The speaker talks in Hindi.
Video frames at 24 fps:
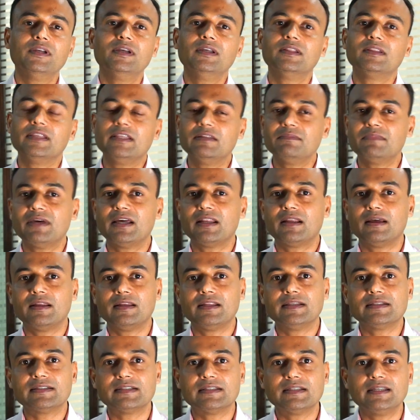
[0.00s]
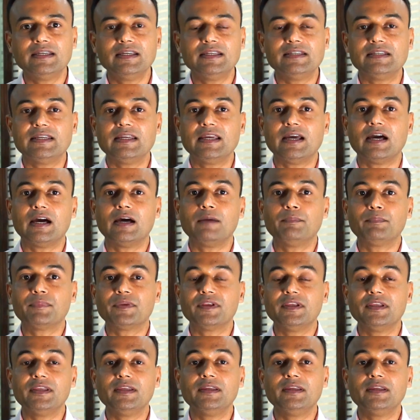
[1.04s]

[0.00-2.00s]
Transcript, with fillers: तीन बार आने से ये आपकी